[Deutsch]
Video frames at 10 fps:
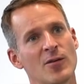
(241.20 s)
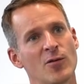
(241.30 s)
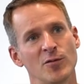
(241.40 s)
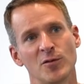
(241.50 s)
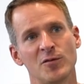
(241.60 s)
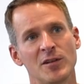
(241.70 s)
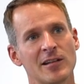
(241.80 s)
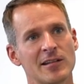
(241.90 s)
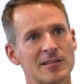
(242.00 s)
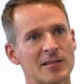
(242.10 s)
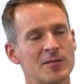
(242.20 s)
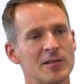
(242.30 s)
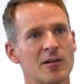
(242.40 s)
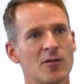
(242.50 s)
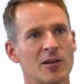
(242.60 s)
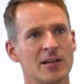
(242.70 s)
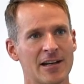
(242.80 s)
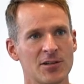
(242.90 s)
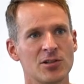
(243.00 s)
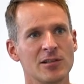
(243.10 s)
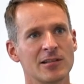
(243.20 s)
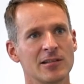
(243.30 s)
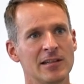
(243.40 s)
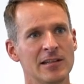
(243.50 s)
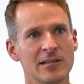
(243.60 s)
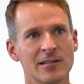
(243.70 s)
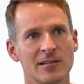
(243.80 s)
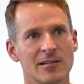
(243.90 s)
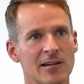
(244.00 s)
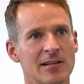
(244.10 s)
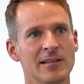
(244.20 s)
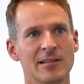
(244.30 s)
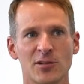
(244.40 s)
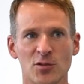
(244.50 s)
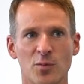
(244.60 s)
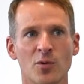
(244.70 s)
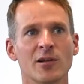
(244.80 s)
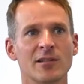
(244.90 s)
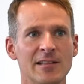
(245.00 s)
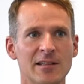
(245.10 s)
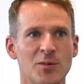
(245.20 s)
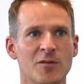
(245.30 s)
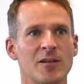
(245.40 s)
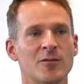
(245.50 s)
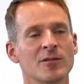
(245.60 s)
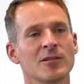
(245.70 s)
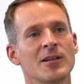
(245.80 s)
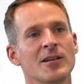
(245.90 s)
Und für viele ist das wieder auch ein Einstieg in, in den Sport, in die Bewegung.